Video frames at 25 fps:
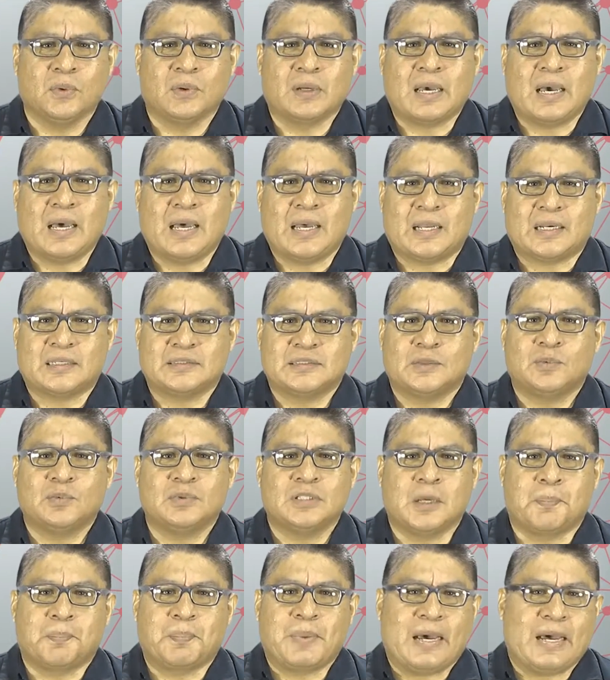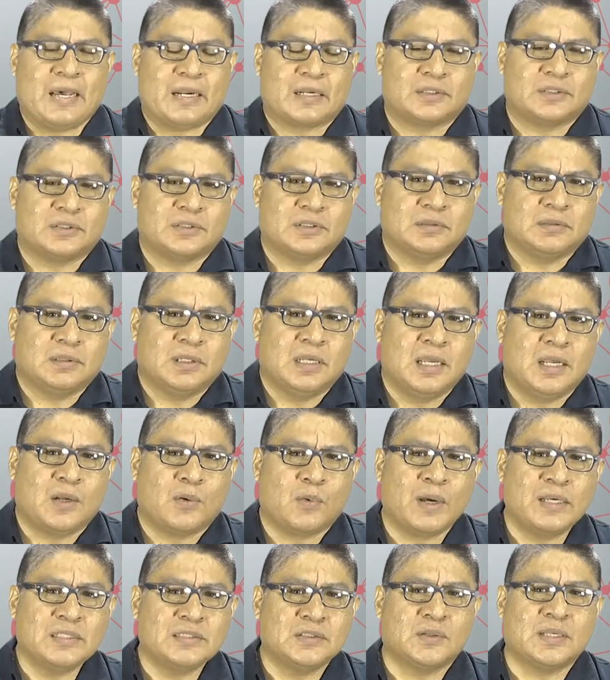lugar, a segunda parte,
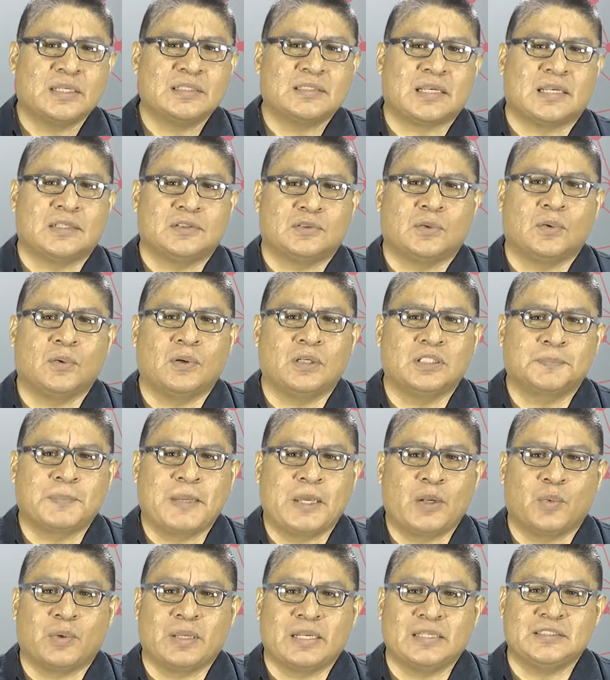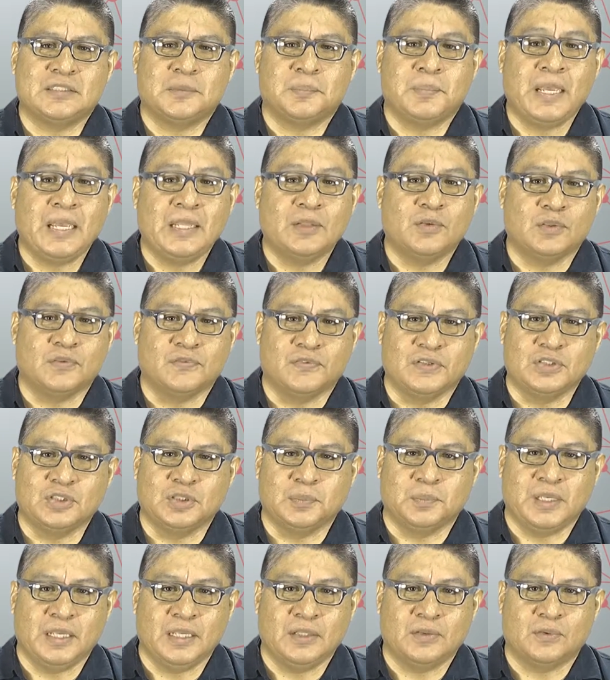quais são as razões para o crescimento e
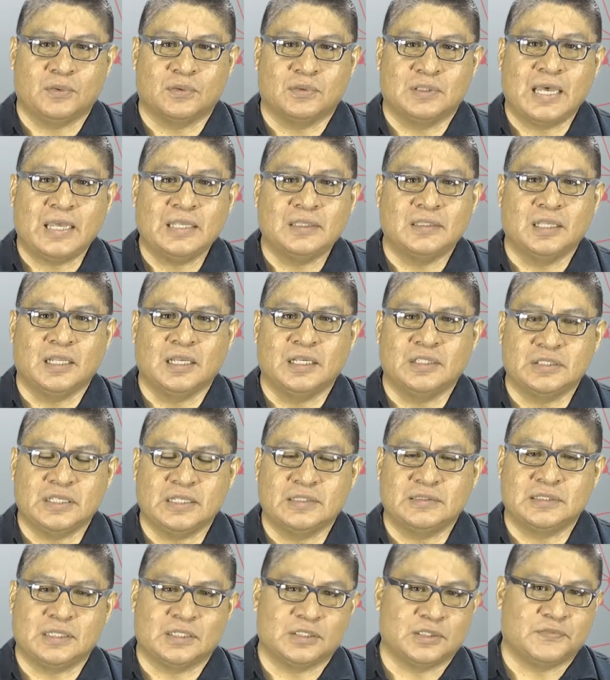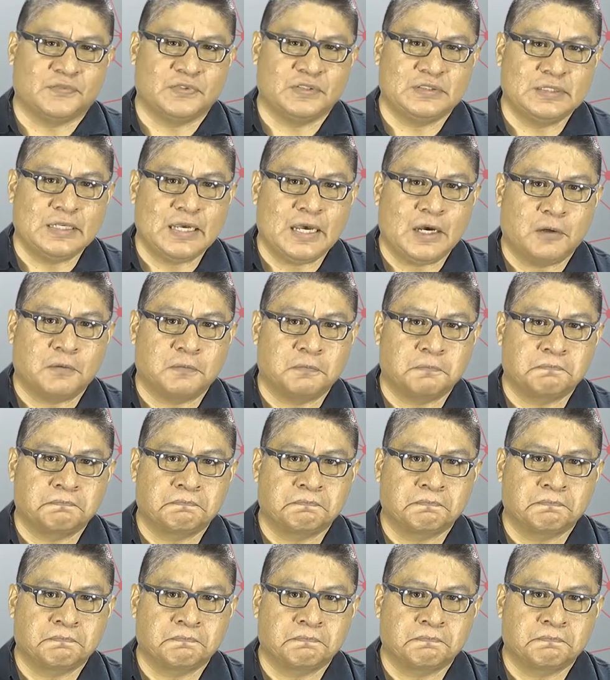investimento da inteligência artificial?